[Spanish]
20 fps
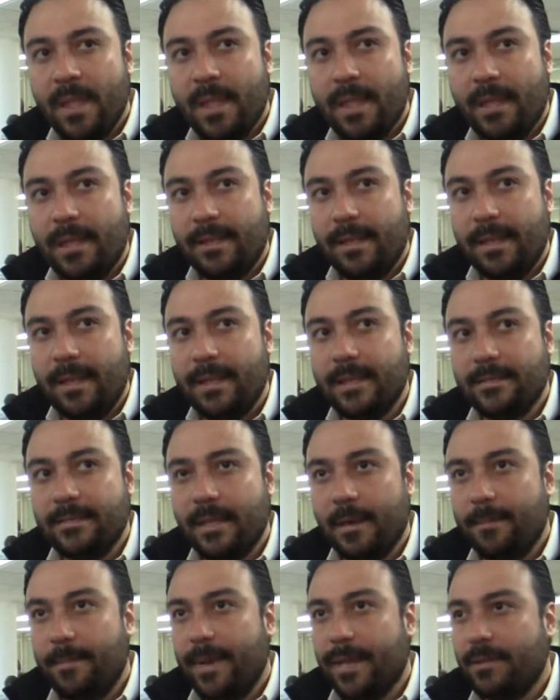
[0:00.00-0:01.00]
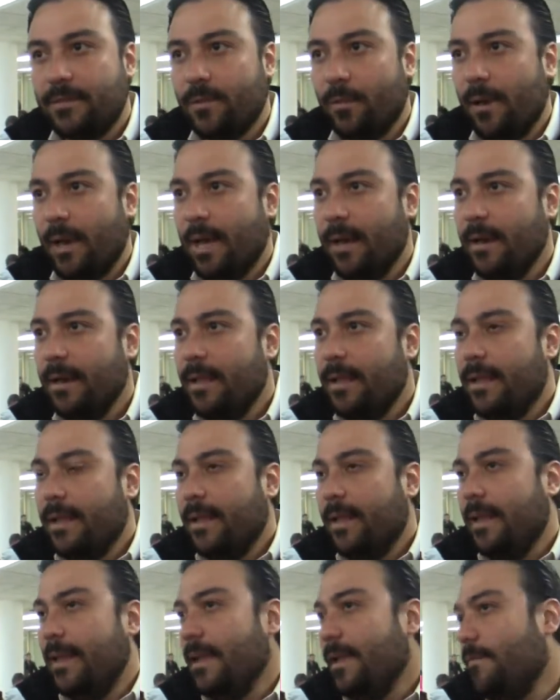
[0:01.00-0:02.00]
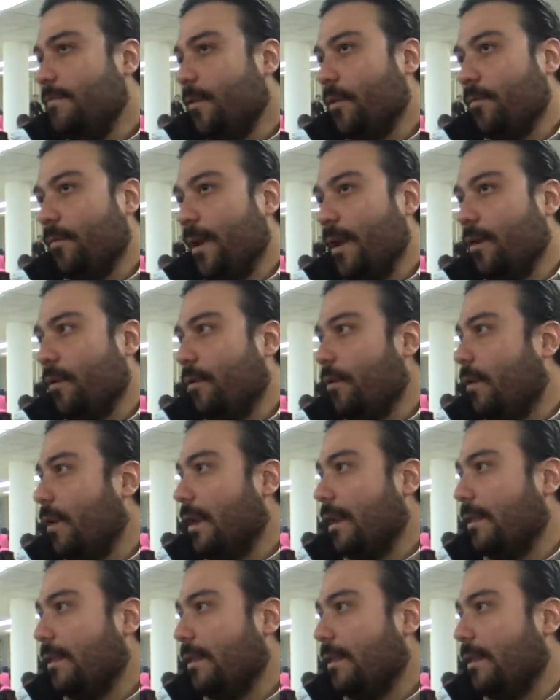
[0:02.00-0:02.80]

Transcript: y que tiene que ser preescolar y pues bueno,